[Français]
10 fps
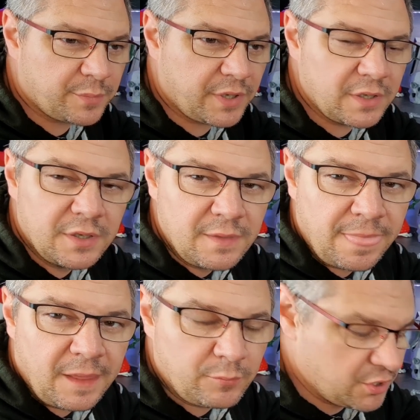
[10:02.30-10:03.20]
Après,
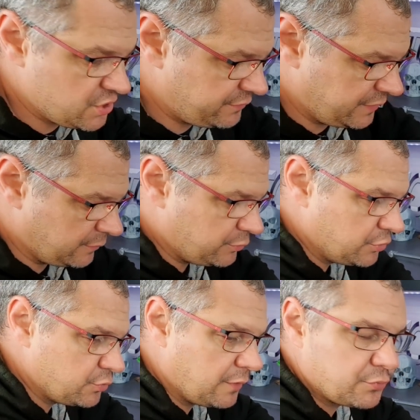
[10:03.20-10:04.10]
moi, j'ai fait un peu
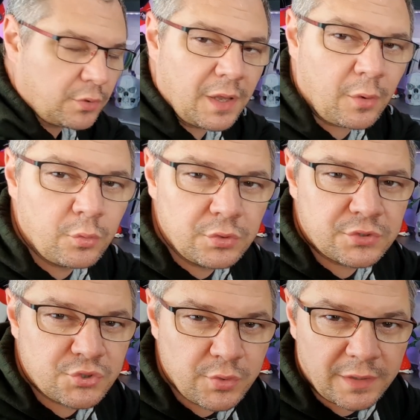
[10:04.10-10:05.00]
le zouave sur la
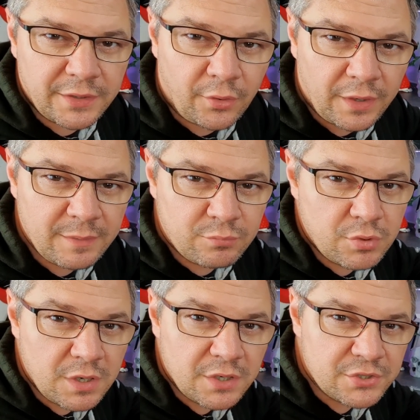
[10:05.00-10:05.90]
route. Je suis allé dans les
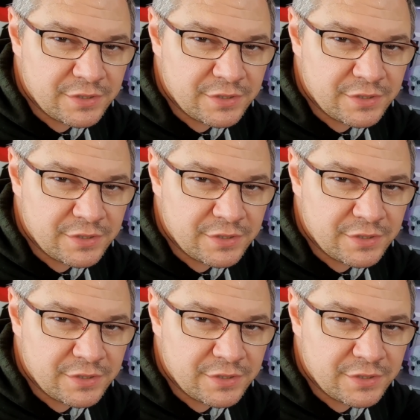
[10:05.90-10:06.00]
bois.